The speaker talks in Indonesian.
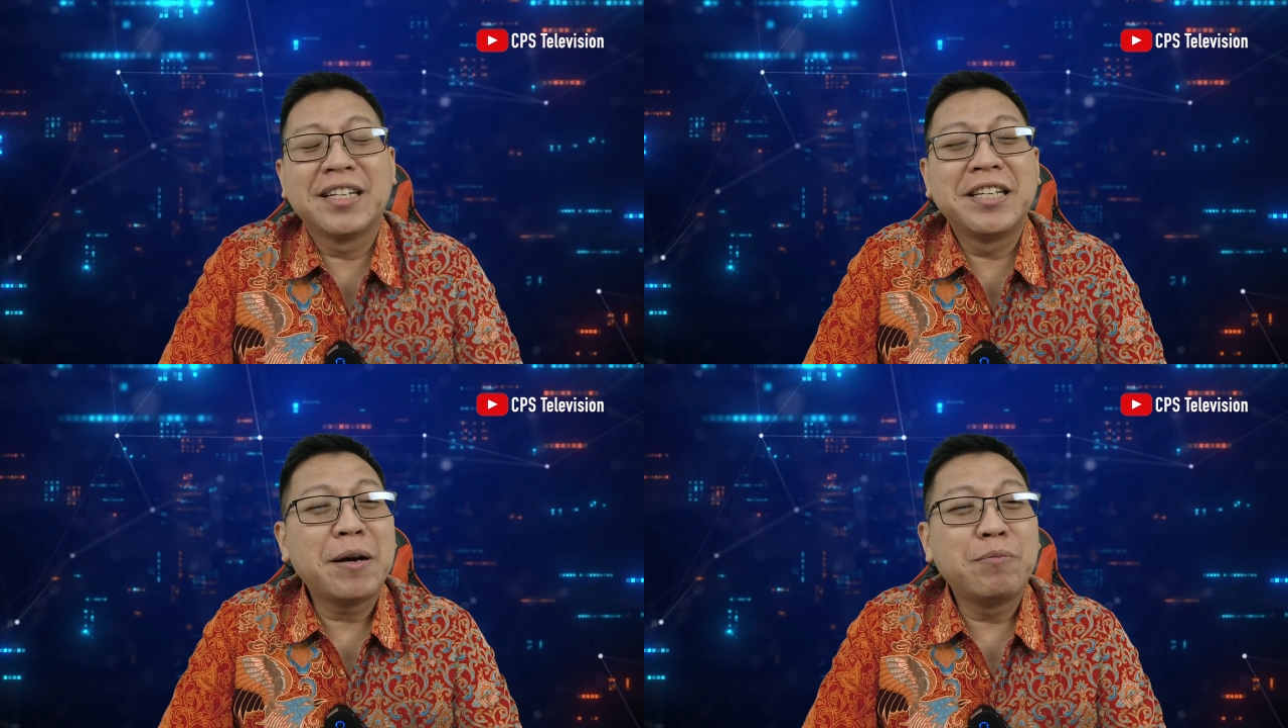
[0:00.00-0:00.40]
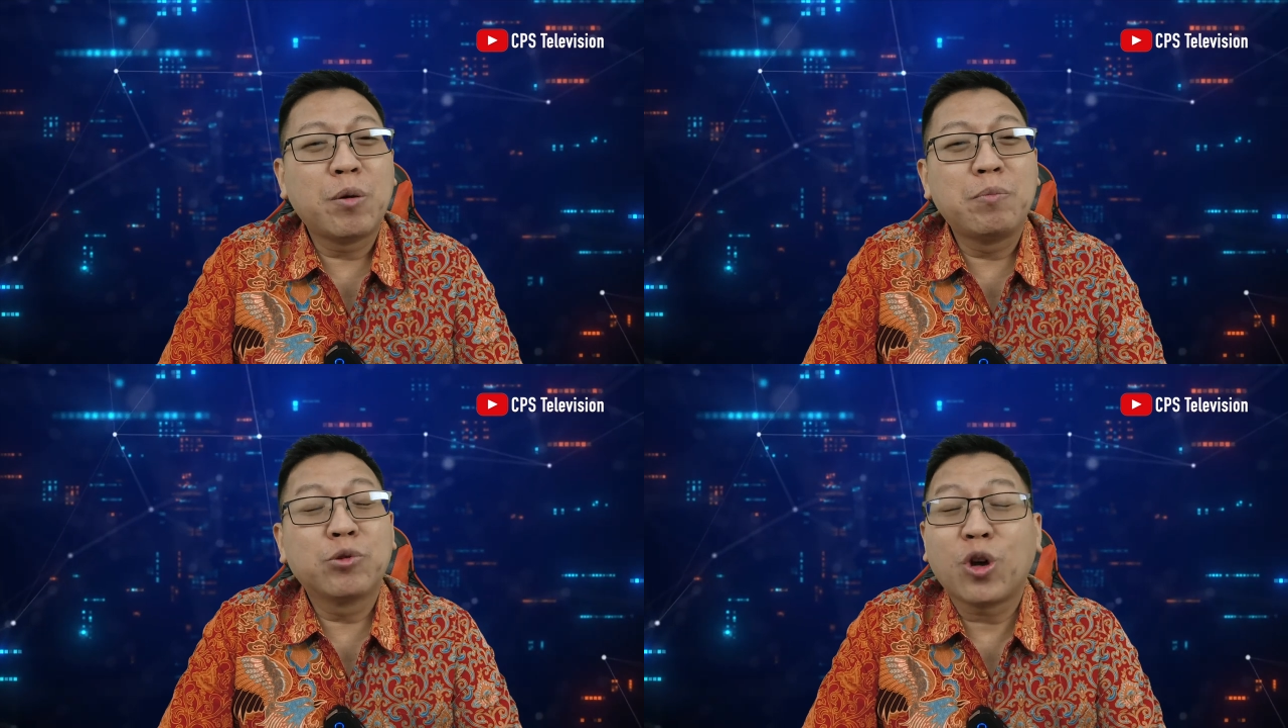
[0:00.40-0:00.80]
dia
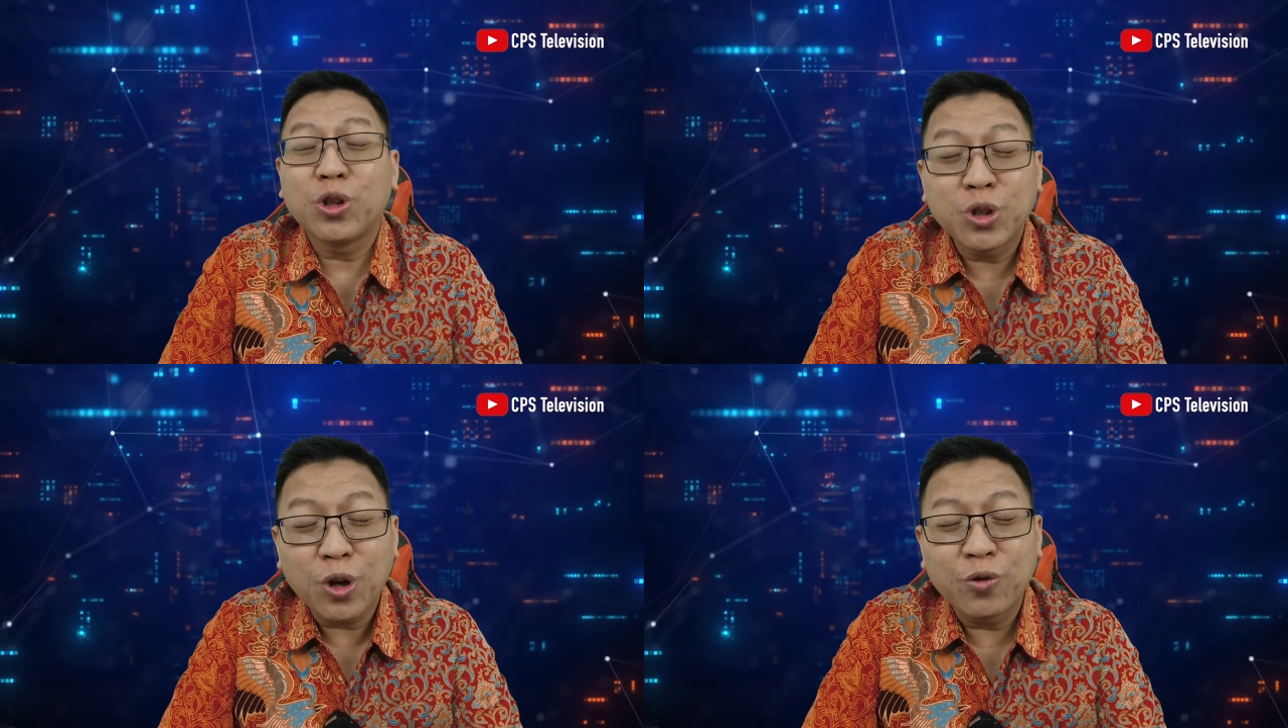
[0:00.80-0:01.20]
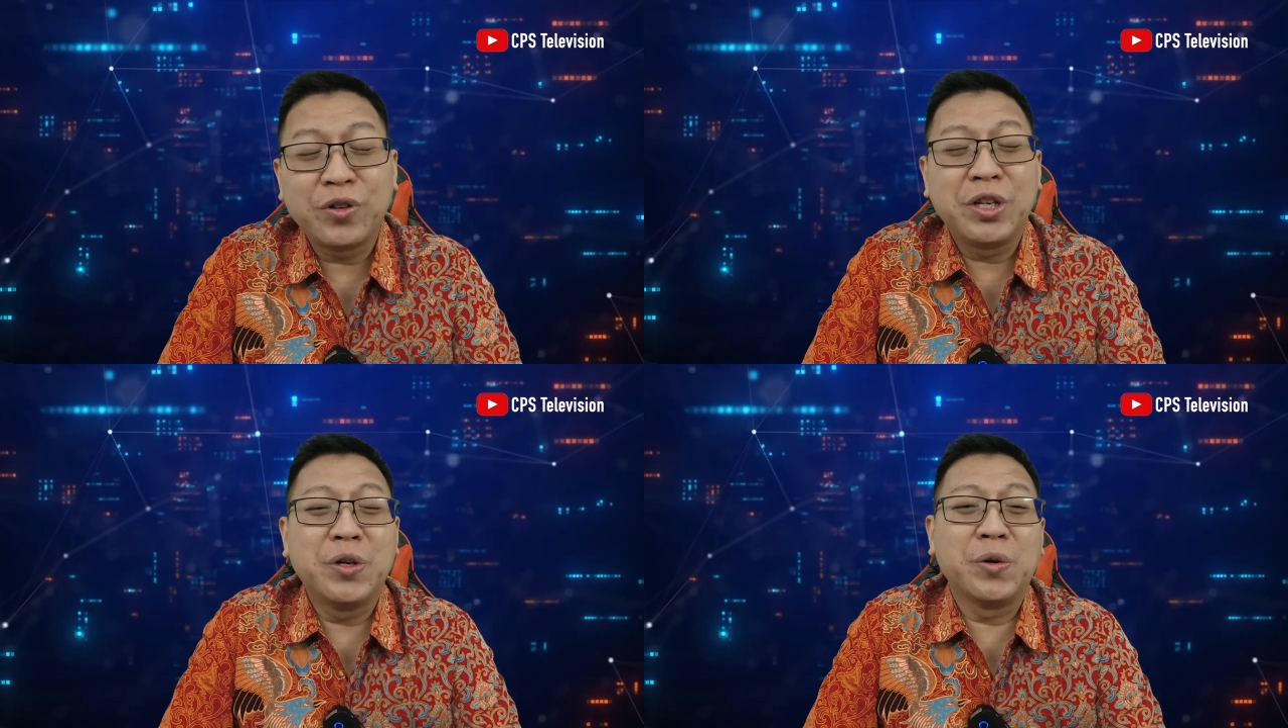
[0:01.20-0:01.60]
belum tonton
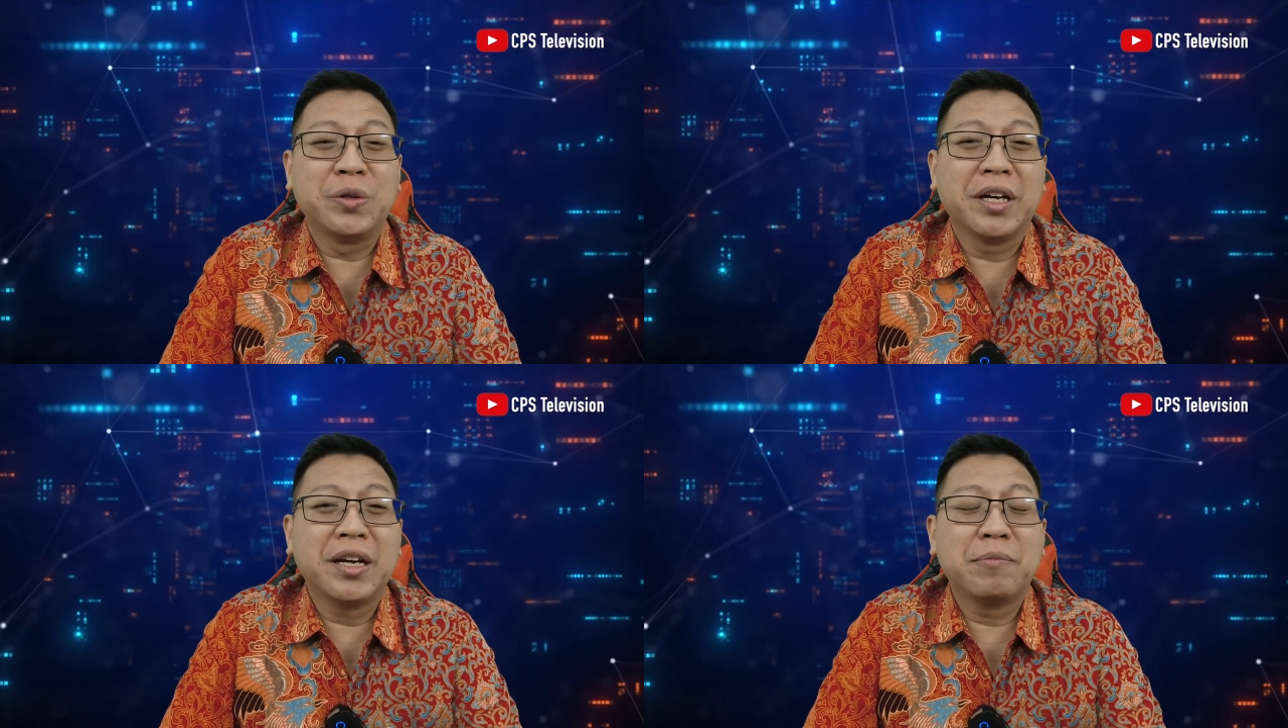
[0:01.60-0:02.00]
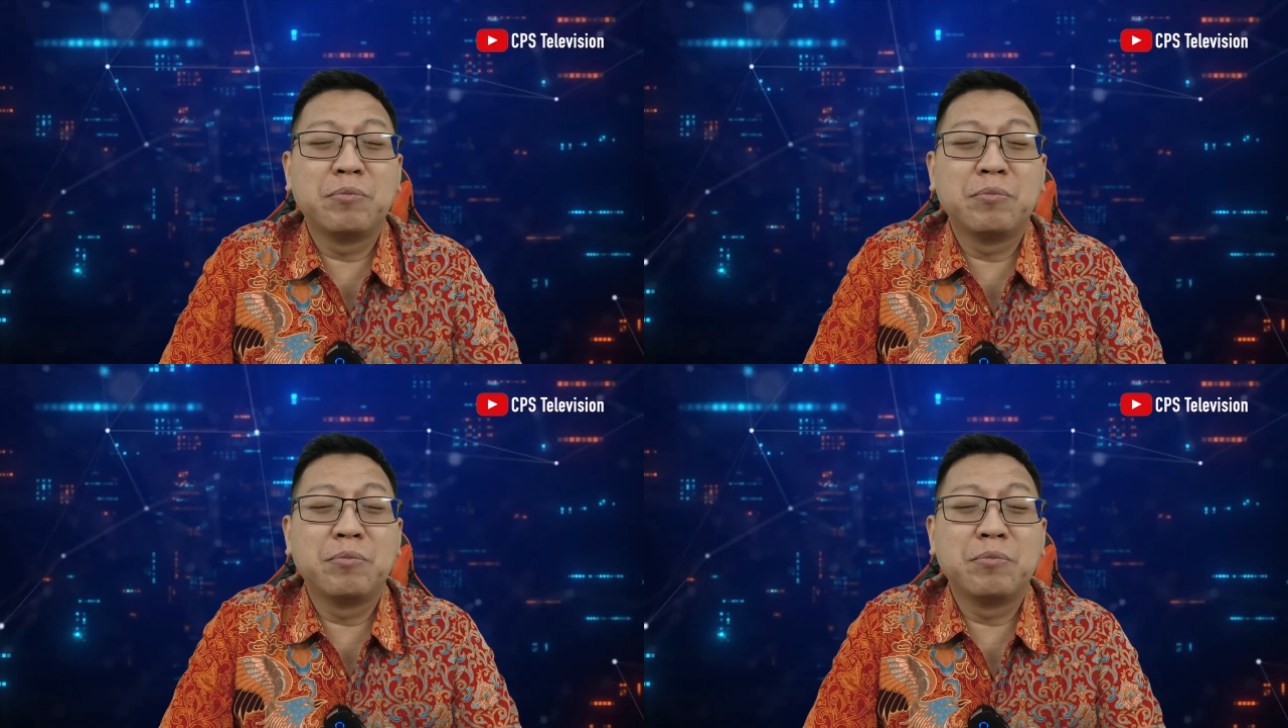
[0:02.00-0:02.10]
videonya,